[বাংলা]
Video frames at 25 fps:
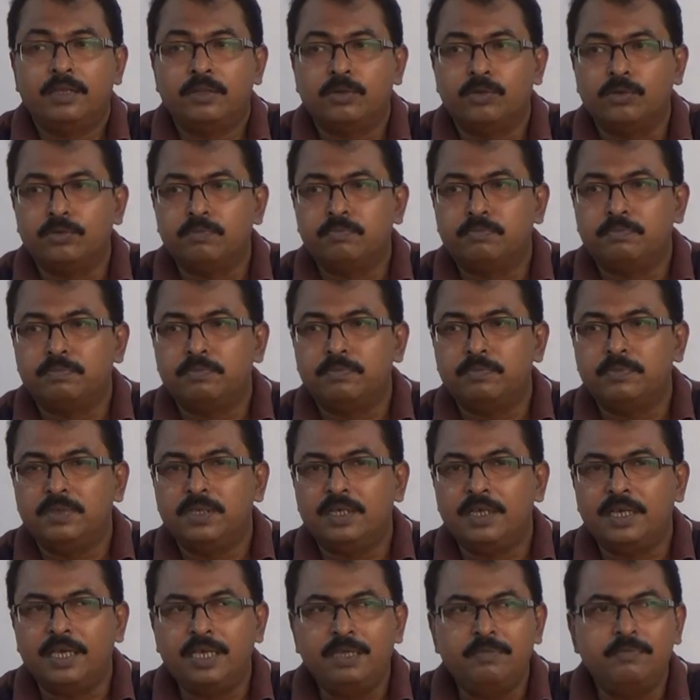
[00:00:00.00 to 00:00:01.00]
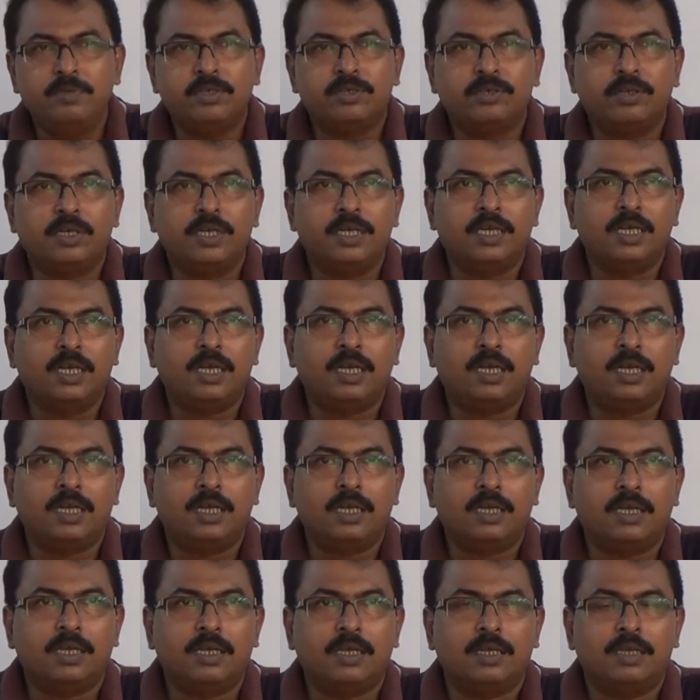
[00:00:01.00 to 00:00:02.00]
তো এই বিষয়টা
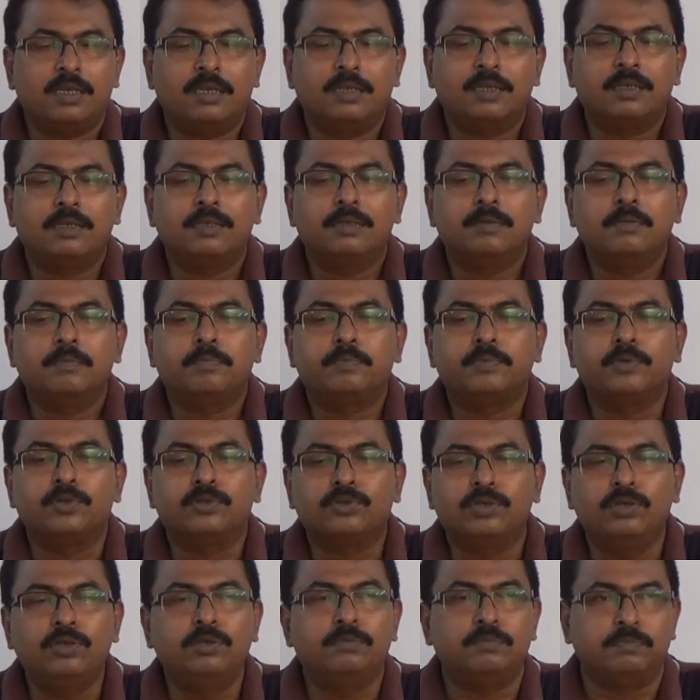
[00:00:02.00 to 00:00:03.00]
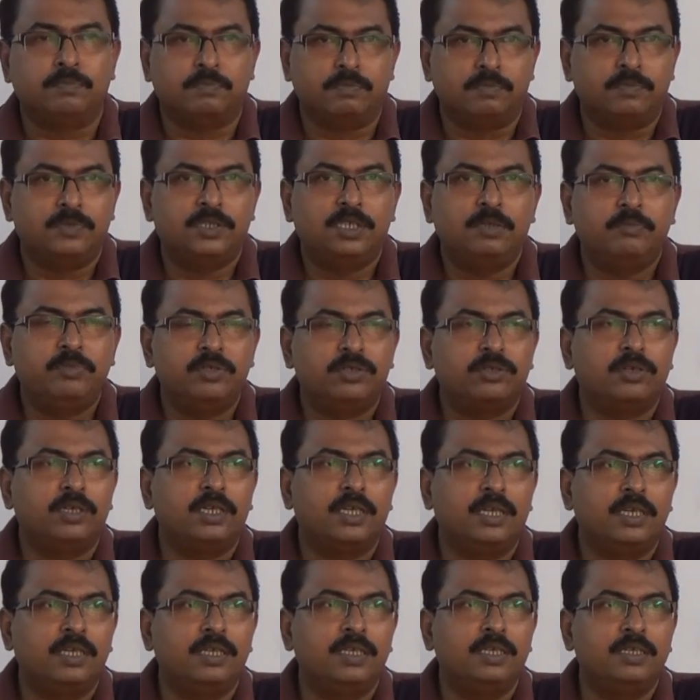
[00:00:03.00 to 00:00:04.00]
প্রথম যে
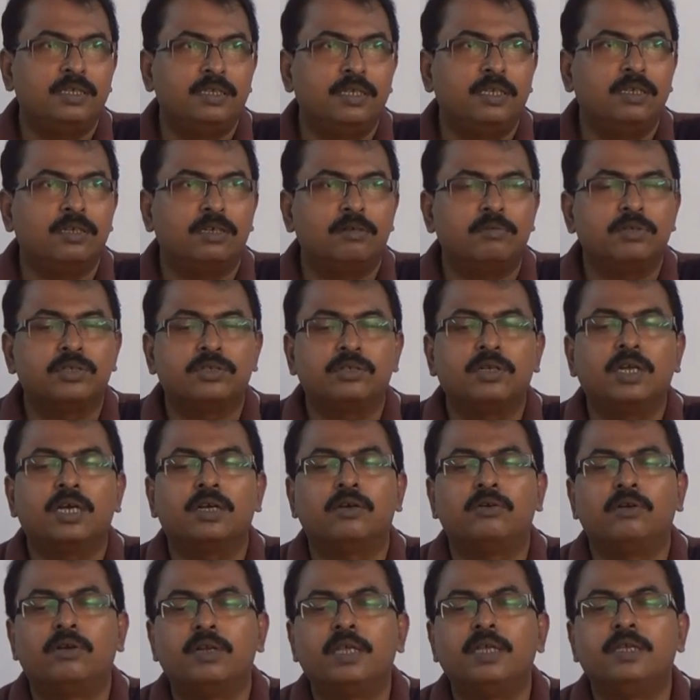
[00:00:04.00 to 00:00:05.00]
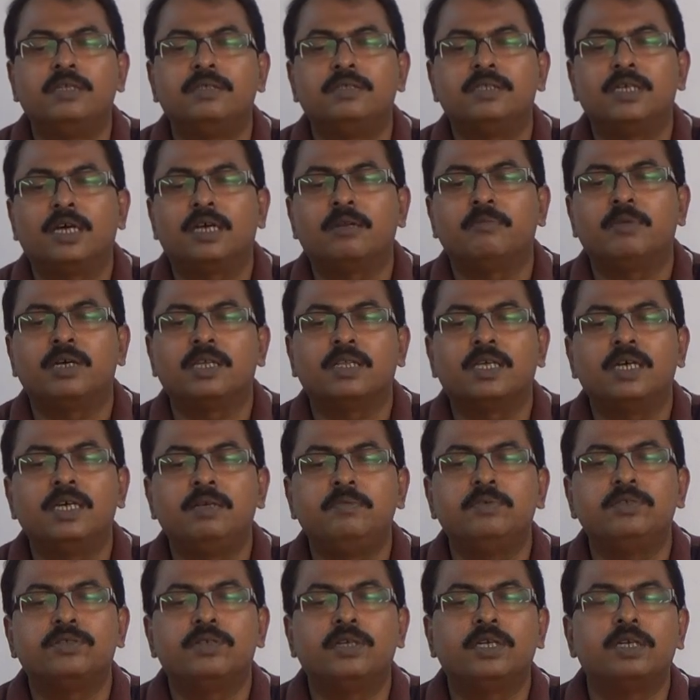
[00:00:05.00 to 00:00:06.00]
বিষয়টা নিয়ে যিনি গবেষণা করেন যার মাথায়
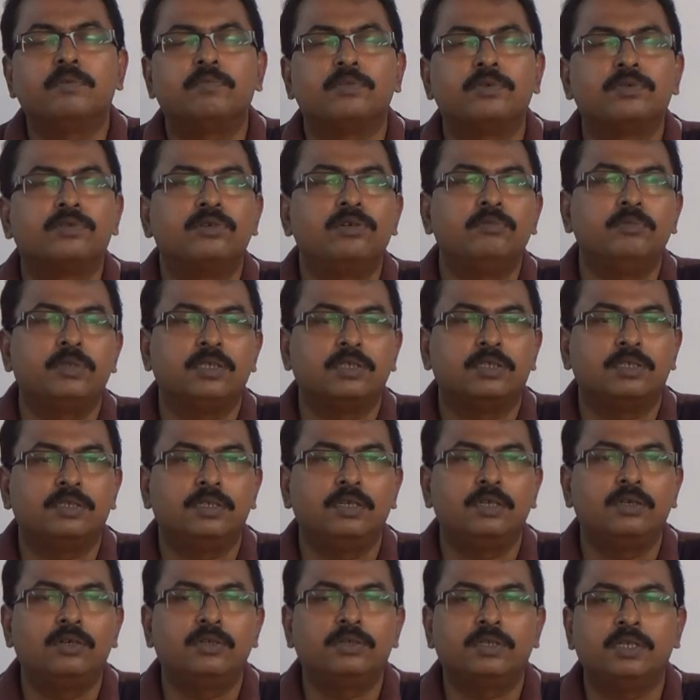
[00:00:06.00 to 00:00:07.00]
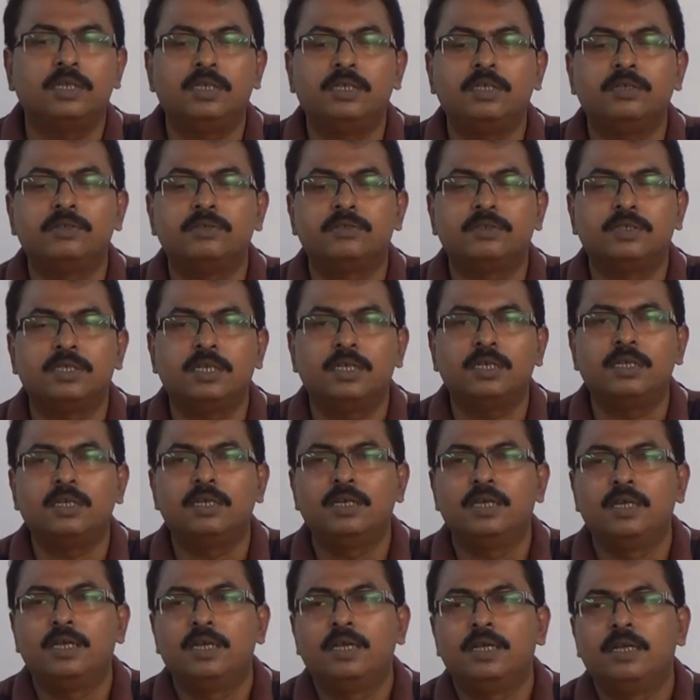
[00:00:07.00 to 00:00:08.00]
বিষয়টা প্রথম এসছিল তিনি হচ্ছেন
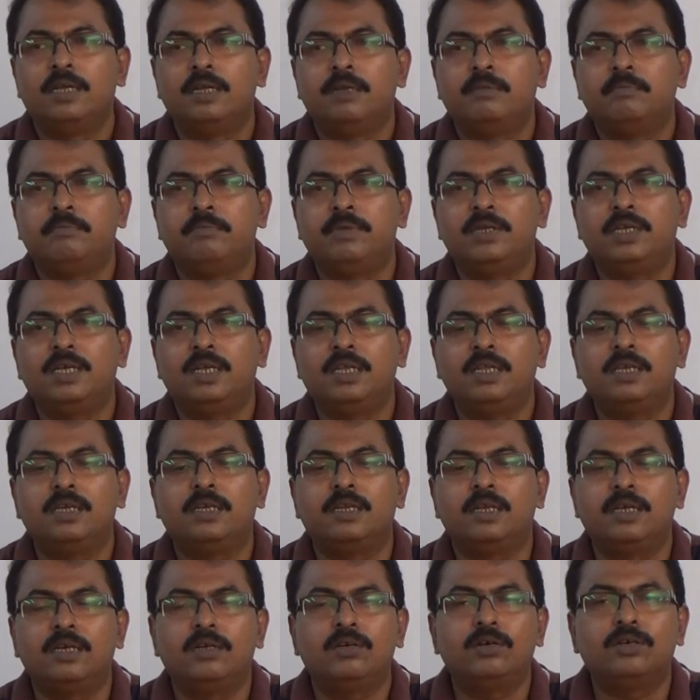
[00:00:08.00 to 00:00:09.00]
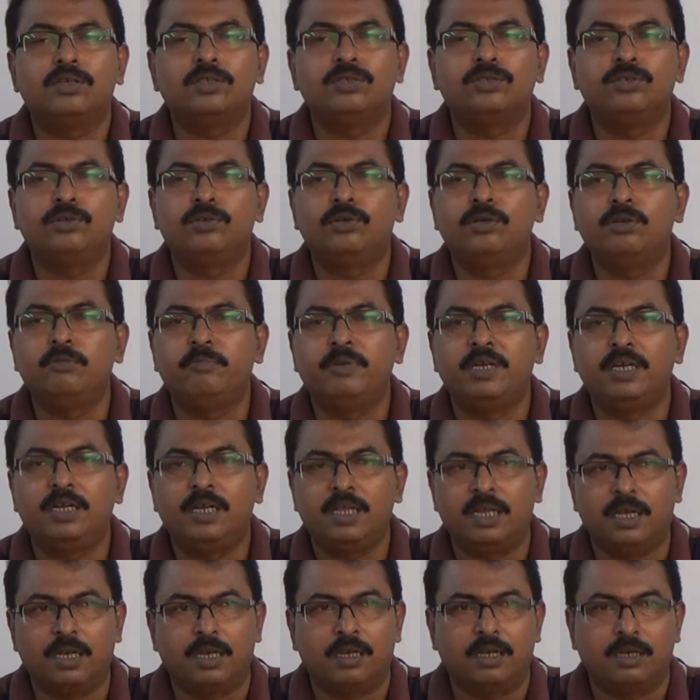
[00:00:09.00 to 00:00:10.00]
বিজ্ঞানী গ্রেগর জোহন
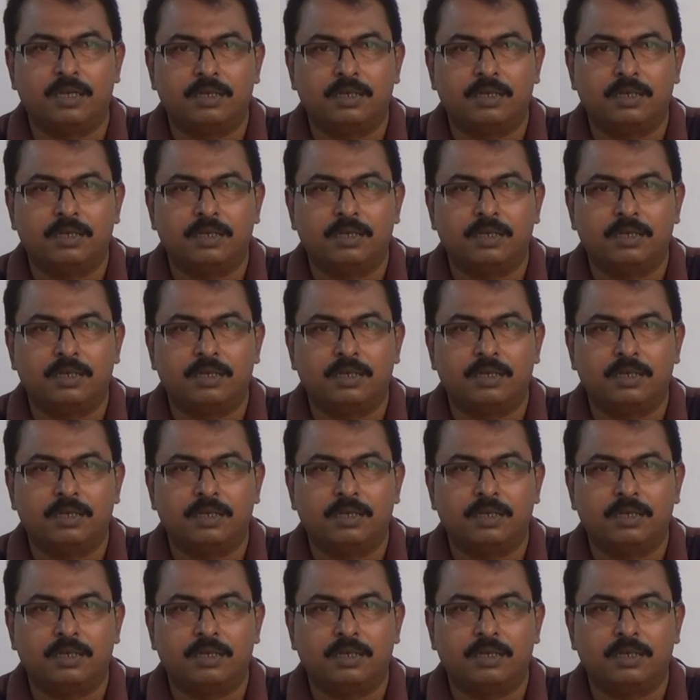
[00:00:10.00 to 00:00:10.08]
মেন্ডেল